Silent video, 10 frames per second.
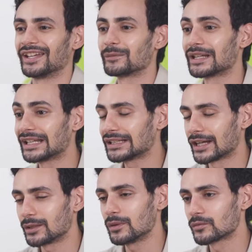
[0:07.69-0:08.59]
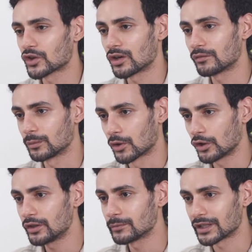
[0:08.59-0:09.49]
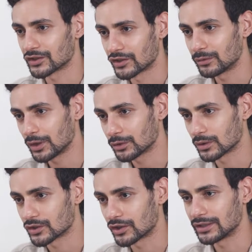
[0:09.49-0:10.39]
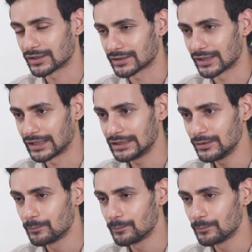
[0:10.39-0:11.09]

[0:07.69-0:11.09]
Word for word: احنا بدانا تقريبا في شهر فبراير من 2021 السنه دي